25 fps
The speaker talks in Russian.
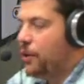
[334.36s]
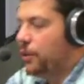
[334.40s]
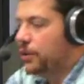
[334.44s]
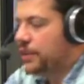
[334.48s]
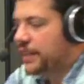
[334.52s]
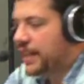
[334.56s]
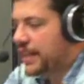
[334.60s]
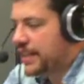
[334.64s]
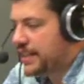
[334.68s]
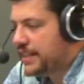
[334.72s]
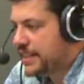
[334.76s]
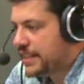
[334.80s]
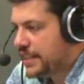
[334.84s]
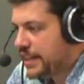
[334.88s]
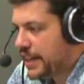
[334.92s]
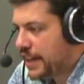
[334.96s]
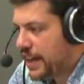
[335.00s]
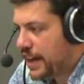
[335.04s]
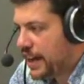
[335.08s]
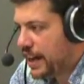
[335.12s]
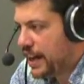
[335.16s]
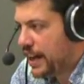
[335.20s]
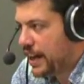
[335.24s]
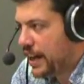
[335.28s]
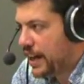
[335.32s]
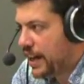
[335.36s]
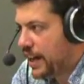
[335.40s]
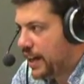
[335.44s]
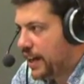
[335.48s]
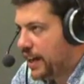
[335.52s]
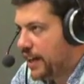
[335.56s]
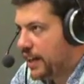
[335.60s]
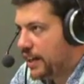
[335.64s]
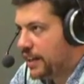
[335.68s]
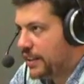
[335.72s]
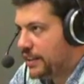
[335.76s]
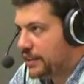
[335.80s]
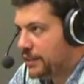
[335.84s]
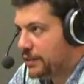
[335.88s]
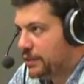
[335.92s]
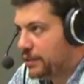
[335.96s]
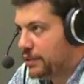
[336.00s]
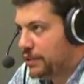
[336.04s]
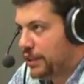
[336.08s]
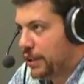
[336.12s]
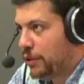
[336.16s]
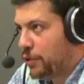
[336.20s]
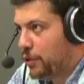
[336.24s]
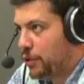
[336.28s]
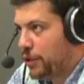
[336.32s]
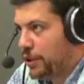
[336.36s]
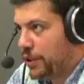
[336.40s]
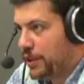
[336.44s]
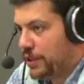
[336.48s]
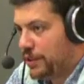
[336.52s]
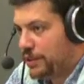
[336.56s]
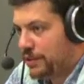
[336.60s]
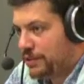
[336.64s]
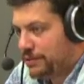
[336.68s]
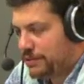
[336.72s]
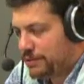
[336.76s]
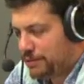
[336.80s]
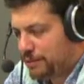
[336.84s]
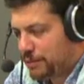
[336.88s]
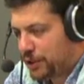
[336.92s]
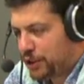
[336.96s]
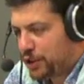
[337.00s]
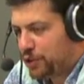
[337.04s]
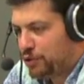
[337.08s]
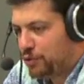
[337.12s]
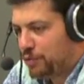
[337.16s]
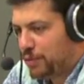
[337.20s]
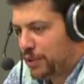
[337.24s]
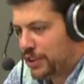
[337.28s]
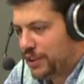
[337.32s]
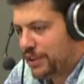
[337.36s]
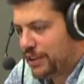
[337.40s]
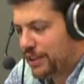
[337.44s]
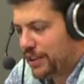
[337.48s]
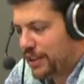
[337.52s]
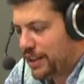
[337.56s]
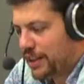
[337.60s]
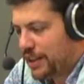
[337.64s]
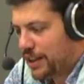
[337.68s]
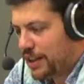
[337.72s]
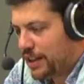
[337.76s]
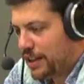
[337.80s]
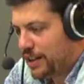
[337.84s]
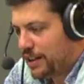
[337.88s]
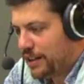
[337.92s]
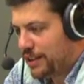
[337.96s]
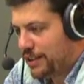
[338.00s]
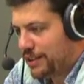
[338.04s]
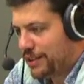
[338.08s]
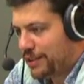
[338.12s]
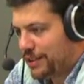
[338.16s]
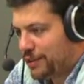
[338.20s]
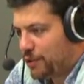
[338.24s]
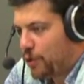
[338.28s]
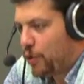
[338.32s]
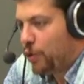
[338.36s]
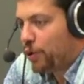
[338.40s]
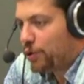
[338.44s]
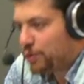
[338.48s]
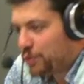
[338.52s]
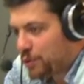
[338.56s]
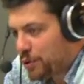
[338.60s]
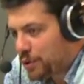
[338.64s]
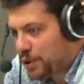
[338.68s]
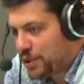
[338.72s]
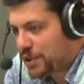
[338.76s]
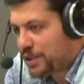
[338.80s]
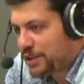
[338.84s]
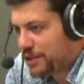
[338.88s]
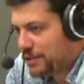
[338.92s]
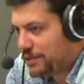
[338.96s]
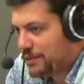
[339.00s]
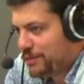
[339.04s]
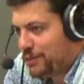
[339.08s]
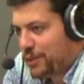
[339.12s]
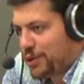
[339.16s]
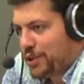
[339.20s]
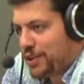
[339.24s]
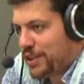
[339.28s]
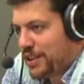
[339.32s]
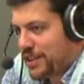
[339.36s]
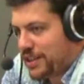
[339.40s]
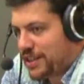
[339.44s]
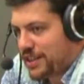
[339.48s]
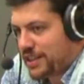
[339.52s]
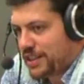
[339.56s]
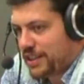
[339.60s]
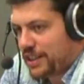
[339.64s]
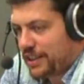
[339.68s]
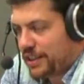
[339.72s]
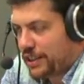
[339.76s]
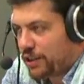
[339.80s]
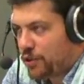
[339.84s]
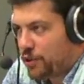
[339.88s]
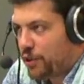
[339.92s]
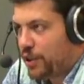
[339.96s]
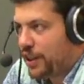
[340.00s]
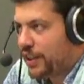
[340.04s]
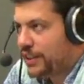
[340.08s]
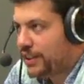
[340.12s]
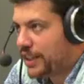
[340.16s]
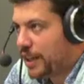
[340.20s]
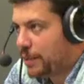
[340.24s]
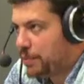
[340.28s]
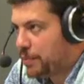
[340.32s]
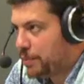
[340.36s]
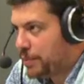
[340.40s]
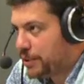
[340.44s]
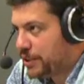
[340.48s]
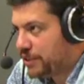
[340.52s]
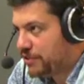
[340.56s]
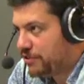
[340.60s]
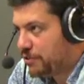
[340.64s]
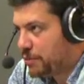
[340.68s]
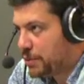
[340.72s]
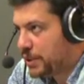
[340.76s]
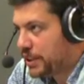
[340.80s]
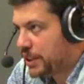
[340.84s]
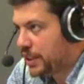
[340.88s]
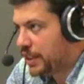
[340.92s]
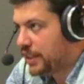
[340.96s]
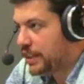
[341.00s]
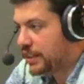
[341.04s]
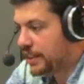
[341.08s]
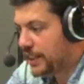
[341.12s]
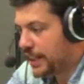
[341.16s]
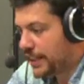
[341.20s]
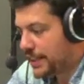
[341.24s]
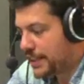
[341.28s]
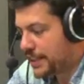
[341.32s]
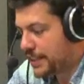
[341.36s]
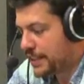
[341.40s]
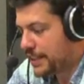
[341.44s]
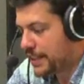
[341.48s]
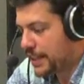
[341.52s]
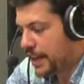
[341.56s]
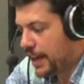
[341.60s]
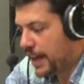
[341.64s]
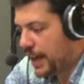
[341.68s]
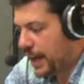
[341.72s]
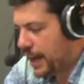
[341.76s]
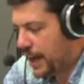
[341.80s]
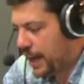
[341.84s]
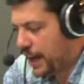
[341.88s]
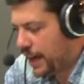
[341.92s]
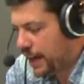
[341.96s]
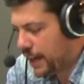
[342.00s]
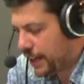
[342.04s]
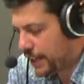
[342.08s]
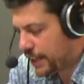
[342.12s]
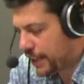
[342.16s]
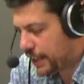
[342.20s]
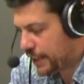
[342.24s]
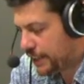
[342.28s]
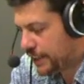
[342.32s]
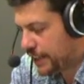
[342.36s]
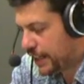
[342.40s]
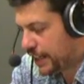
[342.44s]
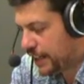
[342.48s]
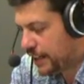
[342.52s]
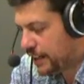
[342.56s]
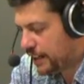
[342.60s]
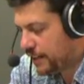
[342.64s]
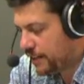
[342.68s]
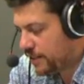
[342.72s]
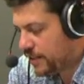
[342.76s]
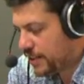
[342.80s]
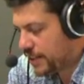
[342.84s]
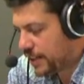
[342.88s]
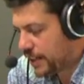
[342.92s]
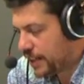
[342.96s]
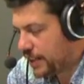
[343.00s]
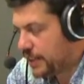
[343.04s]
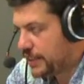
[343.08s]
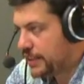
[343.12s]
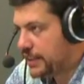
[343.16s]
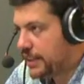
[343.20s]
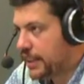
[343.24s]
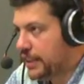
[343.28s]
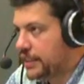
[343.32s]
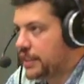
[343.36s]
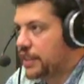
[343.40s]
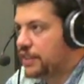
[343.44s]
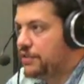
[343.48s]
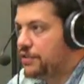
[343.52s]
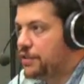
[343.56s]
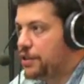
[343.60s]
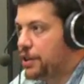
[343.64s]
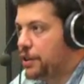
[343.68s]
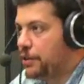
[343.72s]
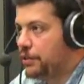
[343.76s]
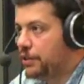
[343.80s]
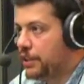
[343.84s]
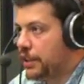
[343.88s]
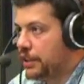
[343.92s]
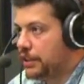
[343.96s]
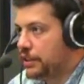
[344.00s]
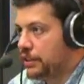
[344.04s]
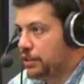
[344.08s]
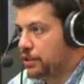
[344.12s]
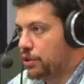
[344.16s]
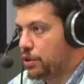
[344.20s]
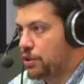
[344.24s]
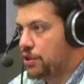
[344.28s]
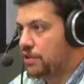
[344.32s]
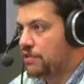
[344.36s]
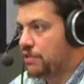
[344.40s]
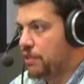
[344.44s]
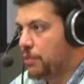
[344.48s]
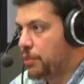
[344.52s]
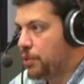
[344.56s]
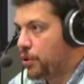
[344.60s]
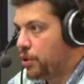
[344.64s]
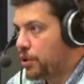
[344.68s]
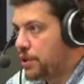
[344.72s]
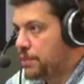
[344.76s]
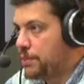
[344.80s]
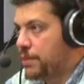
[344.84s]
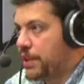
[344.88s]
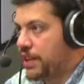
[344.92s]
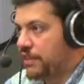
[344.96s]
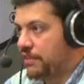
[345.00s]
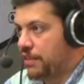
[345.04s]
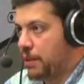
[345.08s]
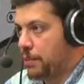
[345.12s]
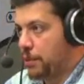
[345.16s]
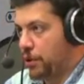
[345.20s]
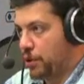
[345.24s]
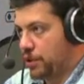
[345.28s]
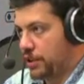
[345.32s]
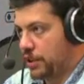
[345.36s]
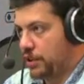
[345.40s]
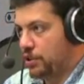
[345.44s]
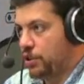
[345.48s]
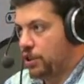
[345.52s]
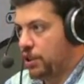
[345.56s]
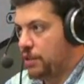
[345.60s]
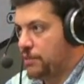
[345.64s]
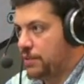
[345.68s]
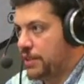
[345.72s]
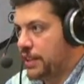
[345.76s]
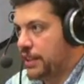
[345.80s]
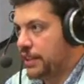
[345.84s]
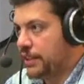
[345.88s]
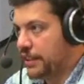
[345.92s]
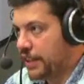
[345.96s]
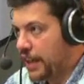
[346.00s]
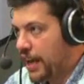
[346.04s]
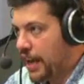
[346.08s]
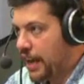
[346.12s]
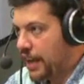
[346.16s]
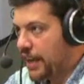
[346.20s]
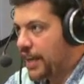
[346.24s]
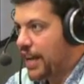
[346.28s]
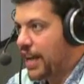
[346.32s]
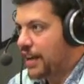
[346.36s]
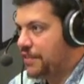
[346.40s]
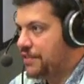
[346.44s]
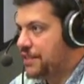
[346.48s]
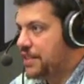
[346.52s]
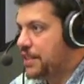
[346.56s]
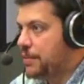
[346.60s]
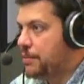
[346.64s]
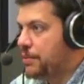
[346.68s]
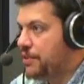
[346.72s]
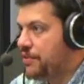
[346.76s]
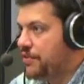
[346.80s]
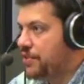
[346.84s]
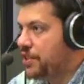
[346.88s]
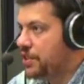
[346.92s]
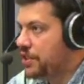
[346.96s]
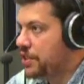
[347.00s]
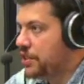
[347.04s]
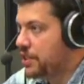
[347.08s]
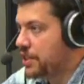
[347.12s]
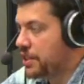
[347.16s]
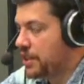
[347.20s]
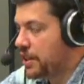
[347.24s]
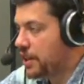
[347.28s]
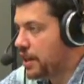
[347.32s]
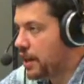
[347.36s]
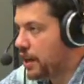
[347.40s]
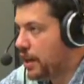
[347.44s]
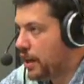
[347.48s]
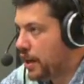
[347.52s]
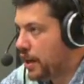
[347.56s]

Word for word: У нас э, такой придуман э, конкурс, можно сказать, такой этап предвыборной агитации, а, когда все кандидаты отвечают на один и тот же вопрос. Да. Первый вопрос, который им задан, как вы себе видите